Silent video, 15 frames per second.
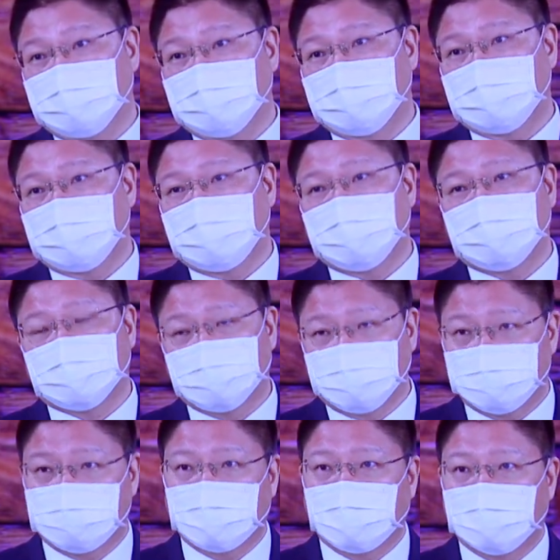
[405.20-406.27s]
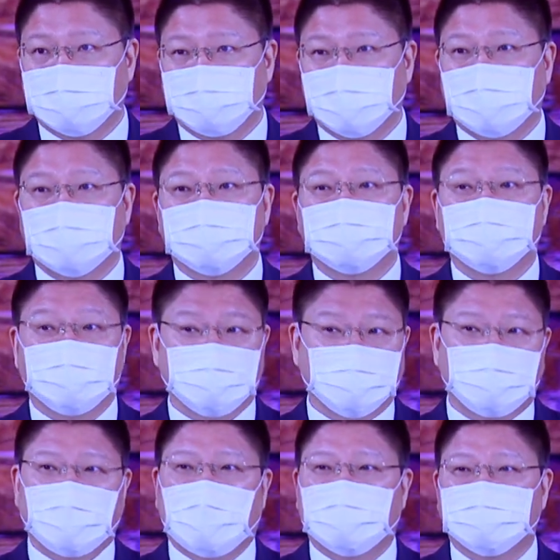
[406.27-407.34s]
七十五岁了，本来是你
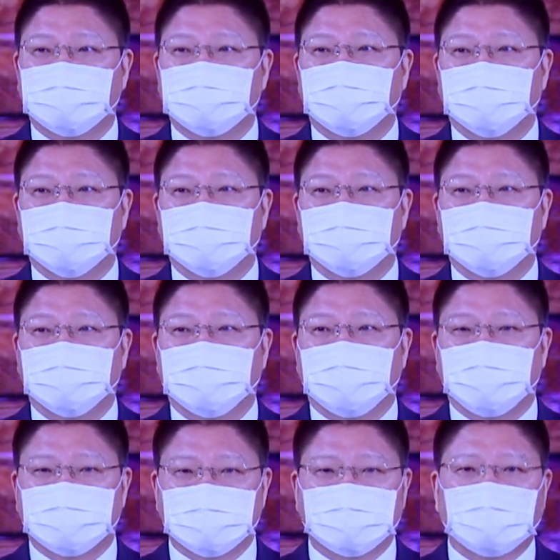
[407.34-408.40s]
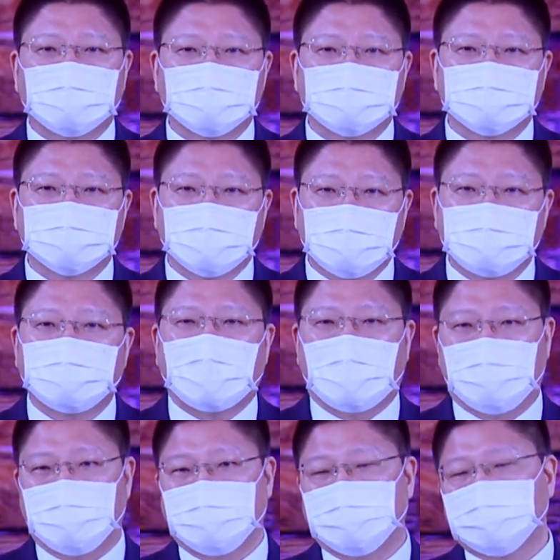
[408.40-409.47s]
的大限，一直到一
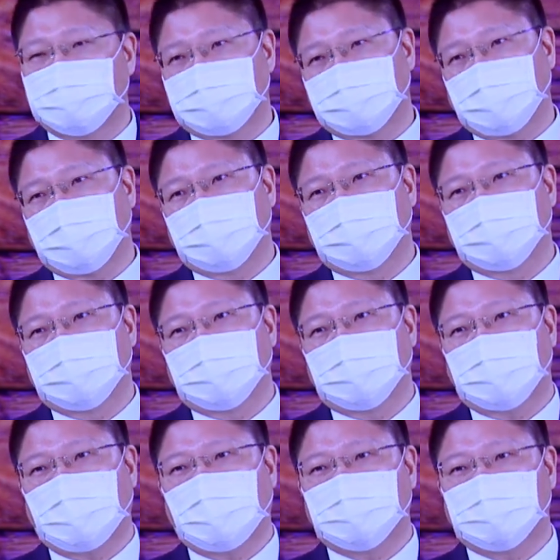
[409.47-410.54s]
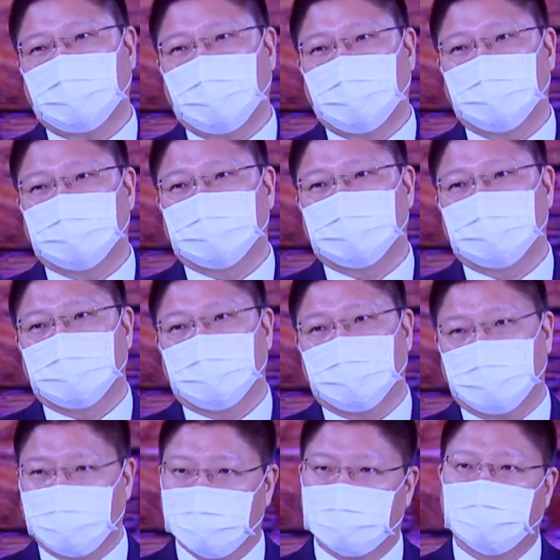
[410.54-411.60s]
百零一岁。他才
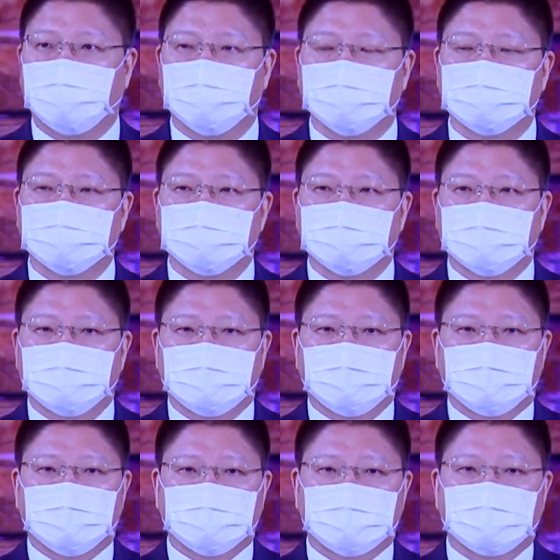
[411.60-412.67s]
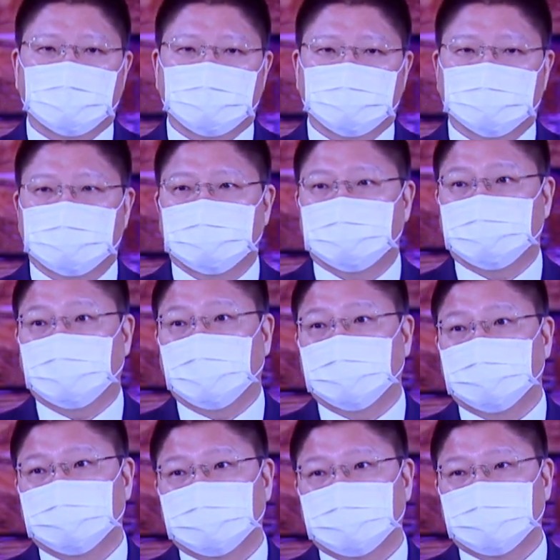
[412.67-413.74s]
归空，对，这个就是什么
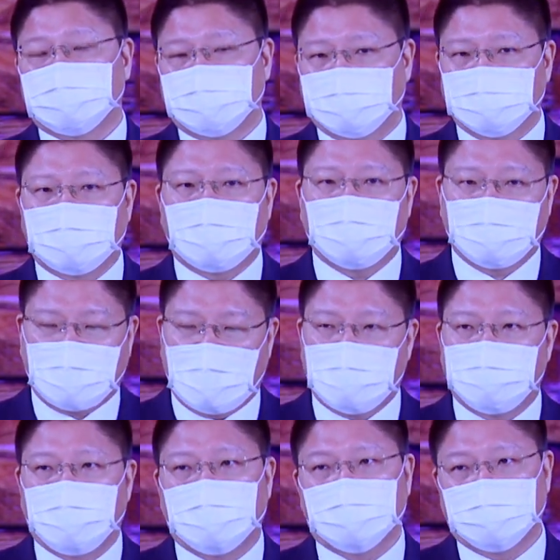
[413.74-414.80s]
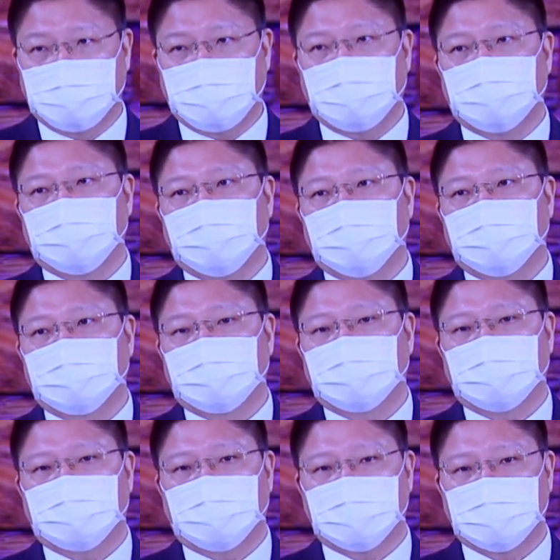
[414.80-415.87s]
修道改变了命运，
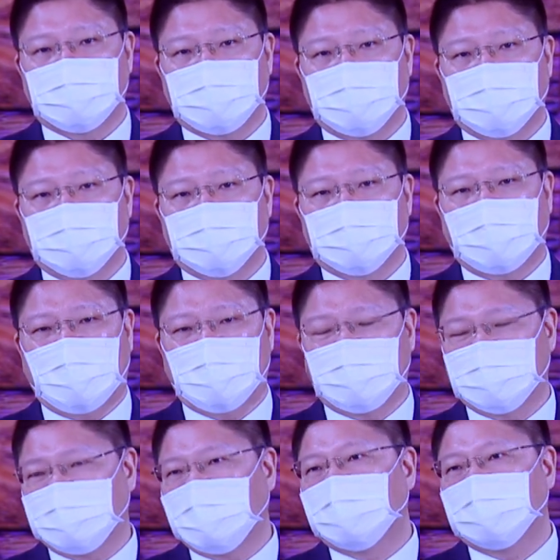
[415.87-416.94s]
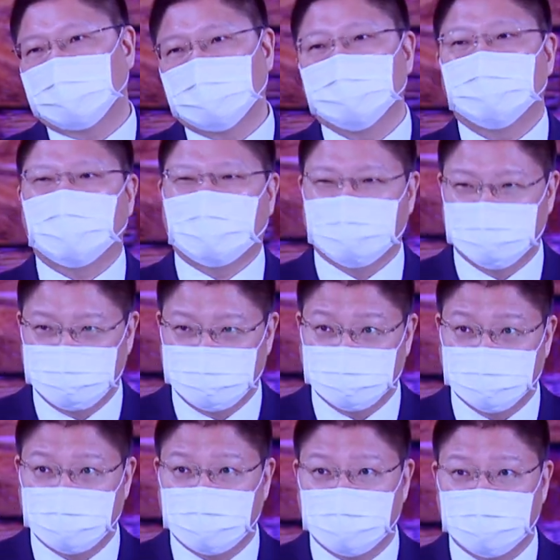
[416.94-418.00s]
而且呢还得到了更大的
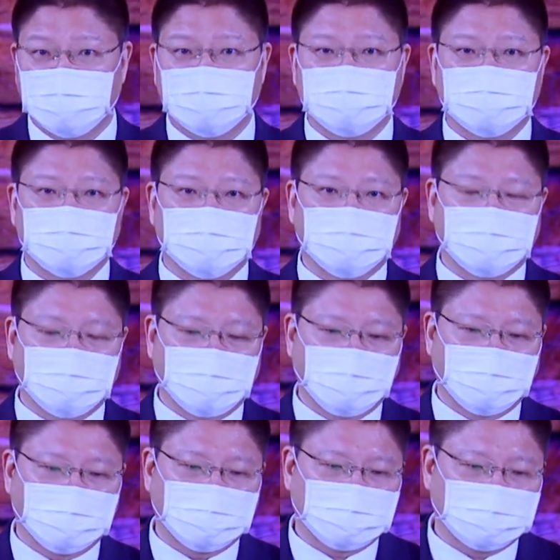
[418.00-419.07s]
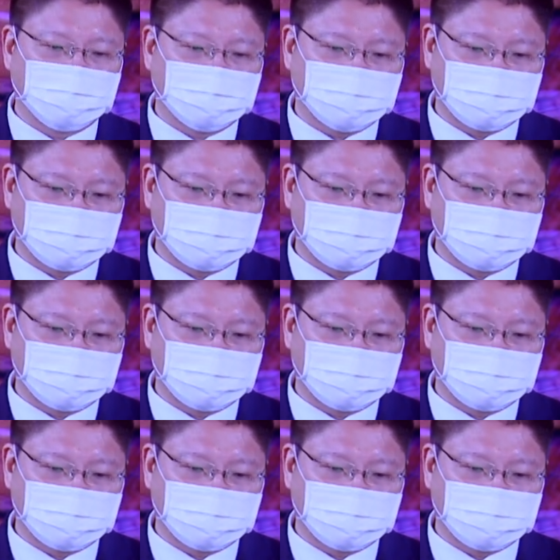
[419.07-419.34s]
福气，对哇！从